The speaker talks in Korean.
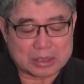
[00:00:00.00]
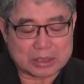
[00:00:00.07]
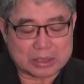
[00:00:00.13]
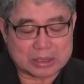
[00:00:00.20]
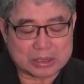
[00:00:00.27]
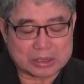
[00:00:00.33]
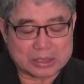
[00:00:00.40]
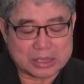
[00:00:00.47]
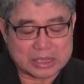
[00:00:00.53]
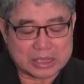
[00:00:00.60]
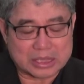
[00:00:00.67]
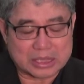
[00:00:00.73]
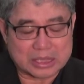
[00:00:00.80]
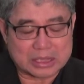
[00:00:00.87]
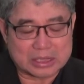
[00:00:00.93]
것을
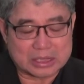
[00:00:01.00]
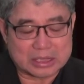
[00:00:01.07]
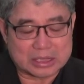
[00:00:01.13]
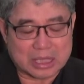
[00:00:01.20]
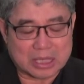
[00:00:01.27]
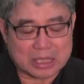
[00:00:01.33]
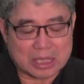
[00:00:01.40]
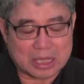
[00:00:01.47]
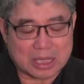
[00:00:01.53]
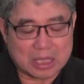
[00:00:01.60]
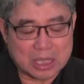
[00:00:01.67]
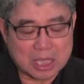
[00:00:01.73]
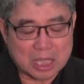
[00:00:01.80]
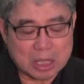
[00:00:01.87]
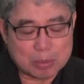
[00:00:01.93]
지키는
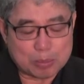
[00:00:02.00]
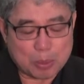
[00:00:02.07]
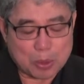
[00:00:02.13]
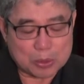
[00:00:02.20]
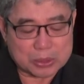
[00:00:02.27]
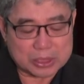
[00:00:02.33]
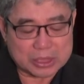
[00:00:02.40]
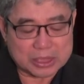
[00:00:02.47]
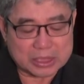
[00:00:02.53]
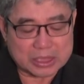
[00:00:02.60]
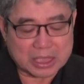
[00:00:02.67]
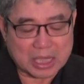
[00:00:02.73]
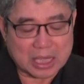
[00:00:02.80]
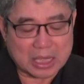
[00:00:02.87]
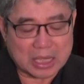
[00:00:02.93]
자가 복이
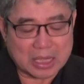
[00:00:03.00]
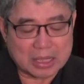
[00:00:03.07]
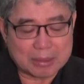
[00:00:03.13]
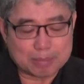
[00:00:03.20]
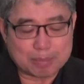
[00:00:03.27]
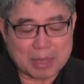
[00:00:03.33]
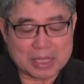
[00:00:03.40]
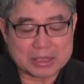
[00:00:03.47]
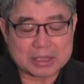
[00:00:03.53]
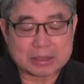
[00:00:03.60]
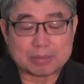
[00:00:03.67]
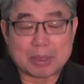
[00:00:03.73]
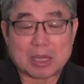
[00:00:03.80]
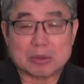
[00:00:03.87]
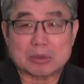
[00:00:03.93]
있다
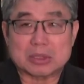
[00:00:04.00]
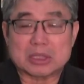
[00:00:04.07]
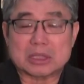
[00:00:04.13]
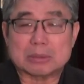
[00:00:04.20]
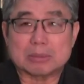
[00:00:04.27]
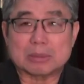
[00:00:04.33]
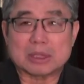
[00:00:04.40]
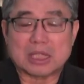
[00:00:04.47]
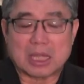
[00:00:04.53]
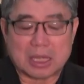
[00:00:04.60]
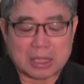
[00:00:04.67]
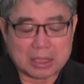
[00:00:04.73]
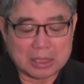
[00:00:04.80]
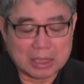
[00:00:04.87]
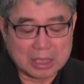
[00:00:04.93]
말씀하고 있습니다.
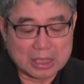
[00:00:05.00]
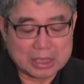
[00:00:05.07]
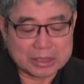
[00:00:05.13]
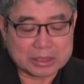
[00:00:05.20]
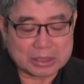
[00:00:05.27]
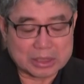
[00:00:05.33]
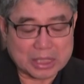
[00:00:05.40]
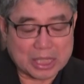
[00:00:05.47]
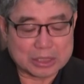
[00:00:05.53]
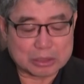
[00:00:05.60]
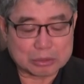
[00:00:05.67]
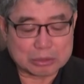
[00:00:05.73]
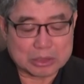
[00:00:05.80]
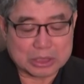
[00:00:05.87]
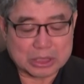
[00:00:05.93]
그래서
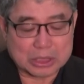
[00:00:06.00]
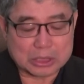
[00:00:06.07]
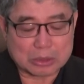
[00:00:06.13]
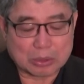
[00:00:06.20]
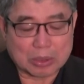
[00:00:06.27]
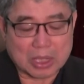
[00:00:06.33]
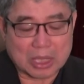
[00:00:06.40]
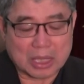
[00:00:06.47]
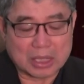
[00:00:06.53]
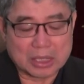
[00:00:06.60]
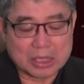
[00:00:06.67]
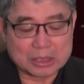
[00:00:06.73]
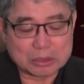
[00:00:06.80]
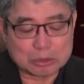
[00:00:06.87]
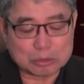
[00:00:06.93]
예수 그리스도가
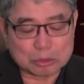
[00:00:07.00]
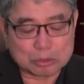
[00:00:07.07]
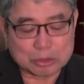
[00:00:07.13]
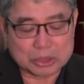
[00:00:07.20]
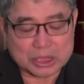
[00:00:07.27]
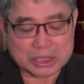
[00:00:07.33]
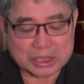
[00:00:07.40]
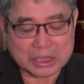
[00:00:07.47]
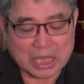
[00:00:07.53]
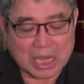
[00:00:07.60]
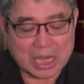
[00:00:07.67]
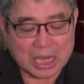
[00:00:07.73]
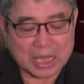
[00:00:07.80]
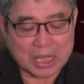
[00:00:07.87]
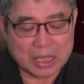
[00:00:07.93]

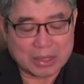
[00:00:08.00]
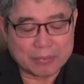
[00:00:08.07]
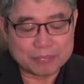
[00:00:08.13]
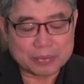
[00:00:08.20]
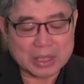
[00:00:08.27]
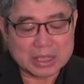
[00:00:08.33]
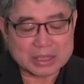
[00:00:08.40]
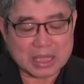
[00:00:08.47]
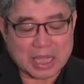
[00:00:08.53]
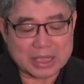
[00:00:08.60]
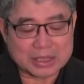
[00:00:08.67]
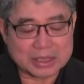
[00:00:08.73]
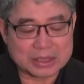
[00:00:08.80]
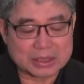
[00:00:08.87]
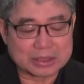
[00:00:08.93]
누구신가?
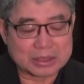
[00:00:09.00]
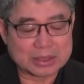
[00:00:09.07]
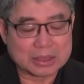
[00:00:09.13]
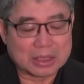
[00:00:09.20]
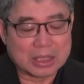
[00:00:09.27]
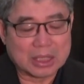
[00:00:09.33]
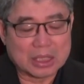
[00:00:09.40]
4절은